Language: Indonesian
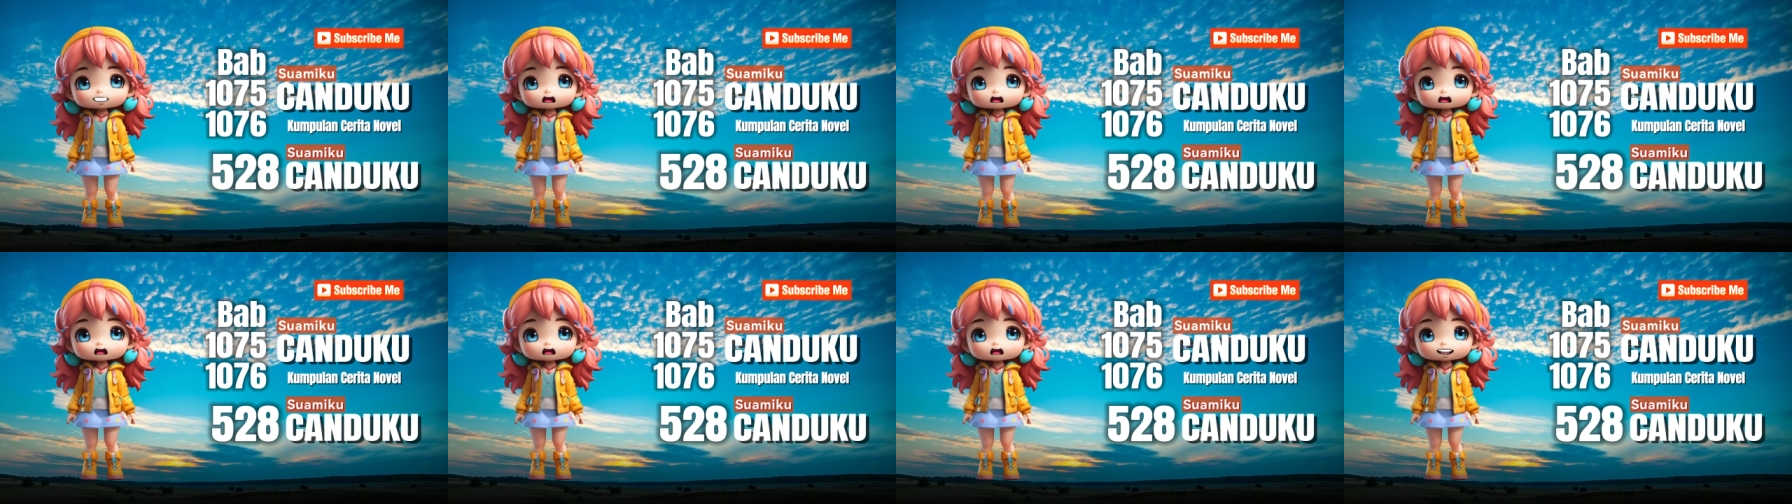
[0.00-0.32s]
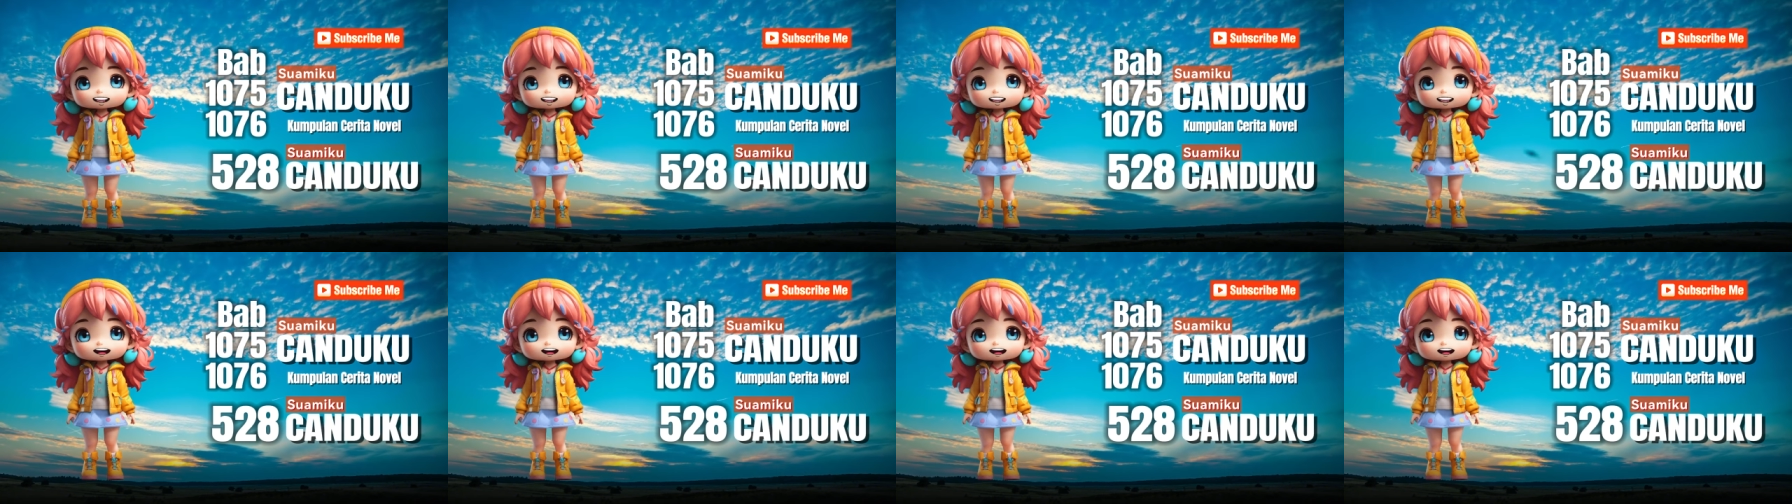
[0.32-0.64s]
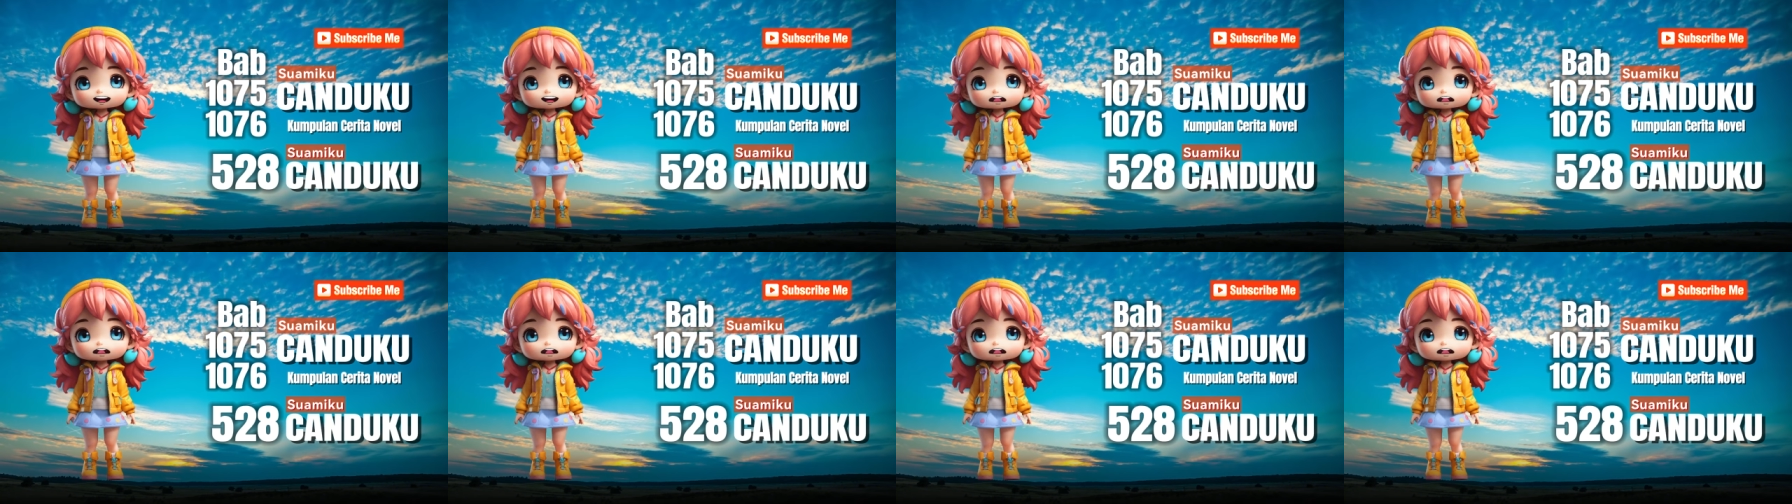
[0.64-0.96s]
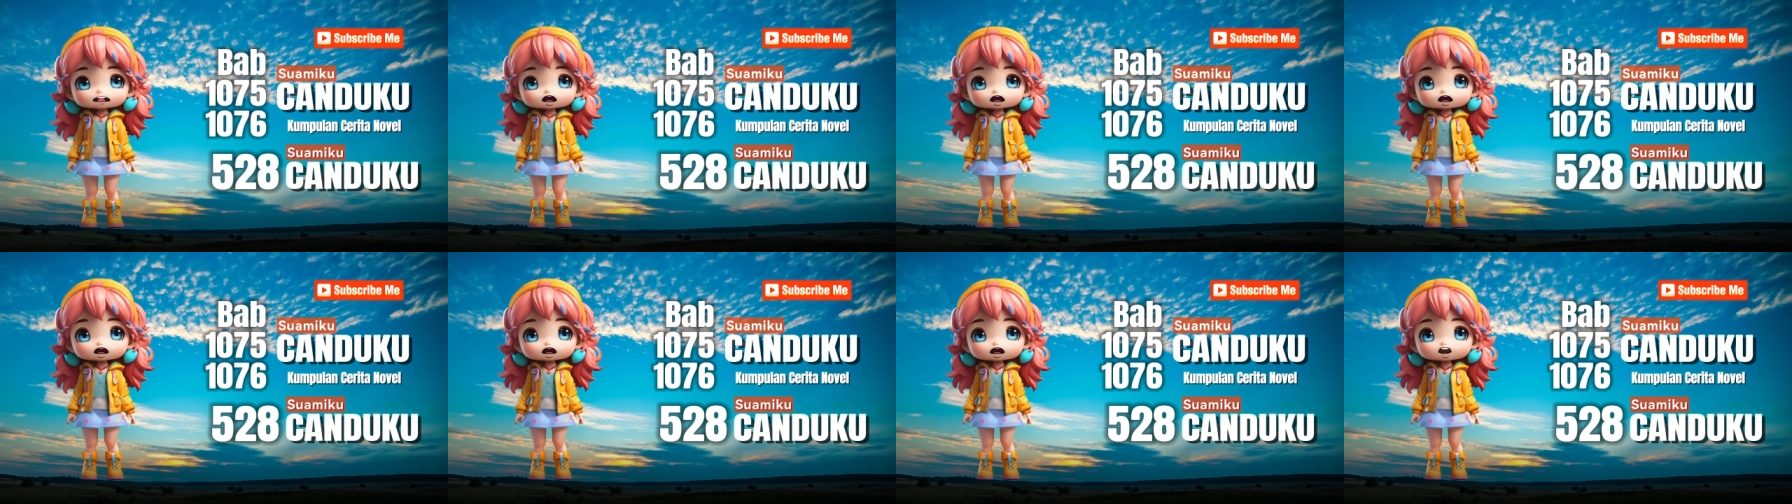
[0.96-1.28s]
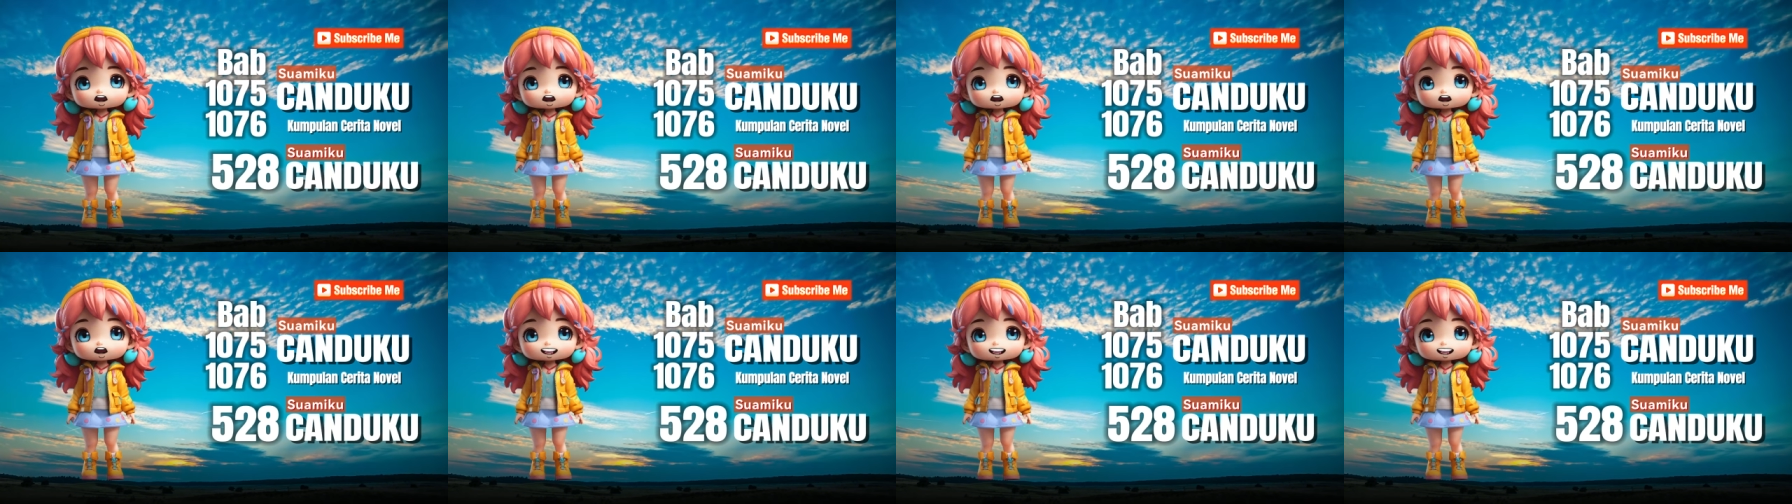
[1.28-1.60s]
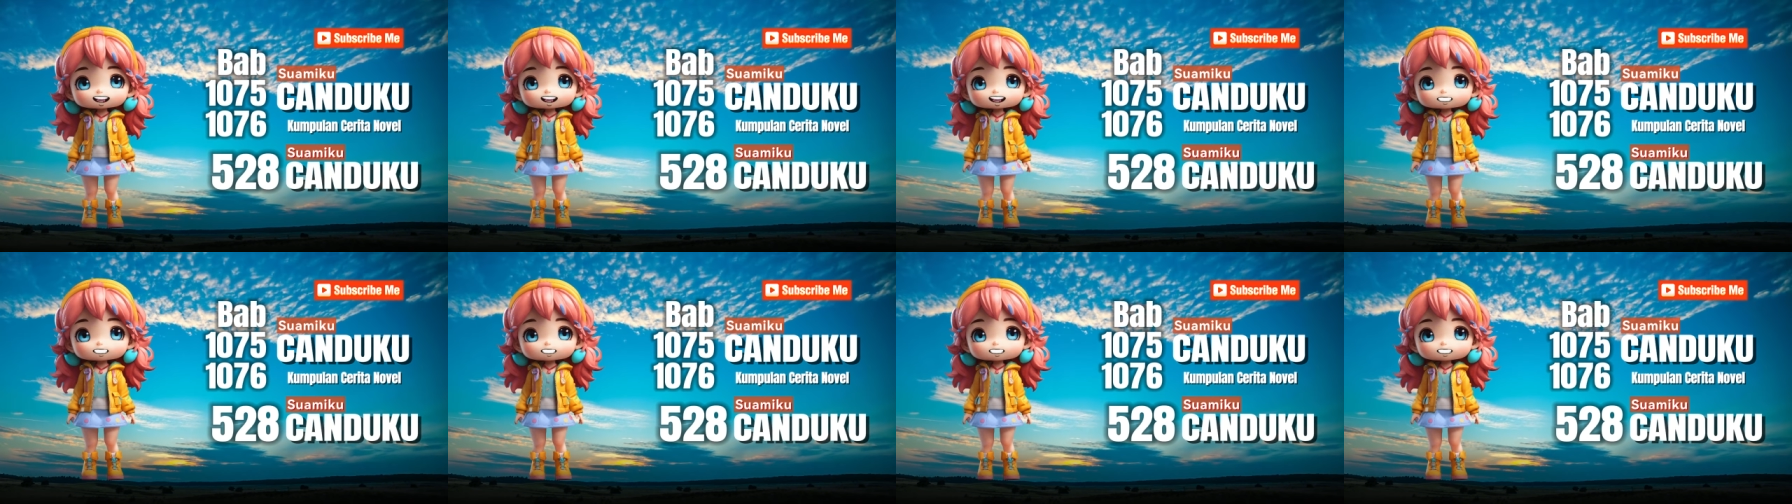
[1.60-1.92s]
Kina merasa gemas
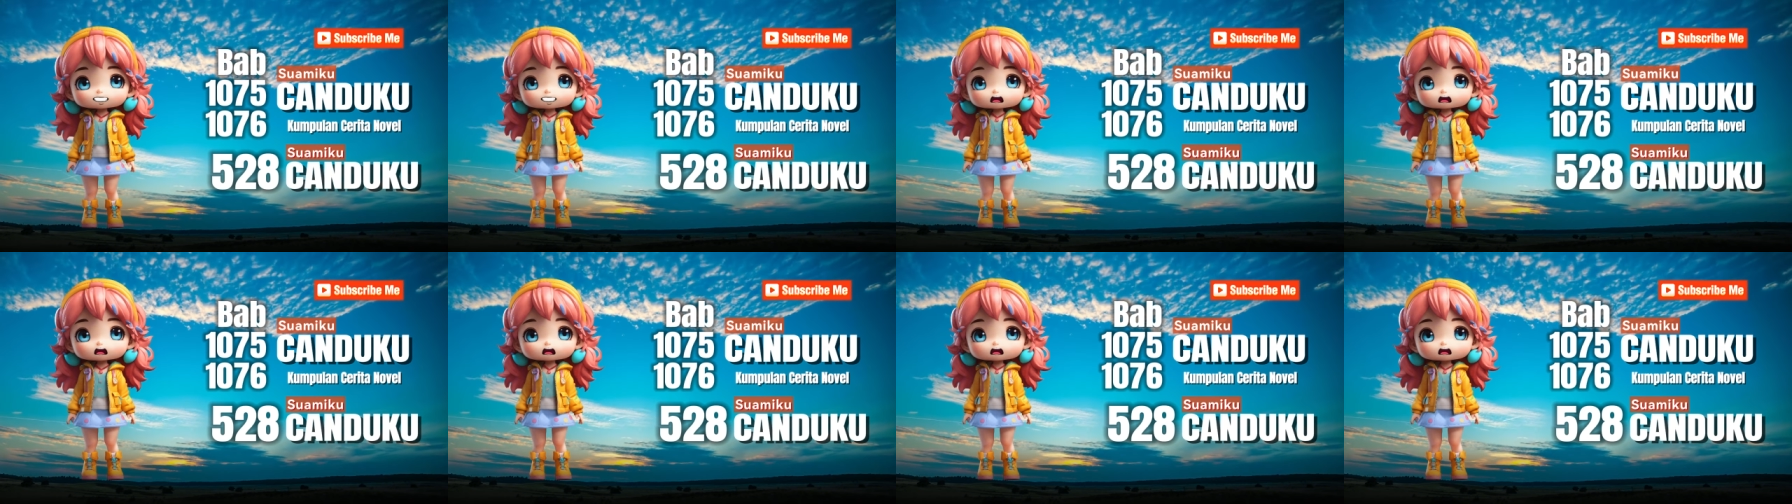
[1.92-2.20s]
saat melihat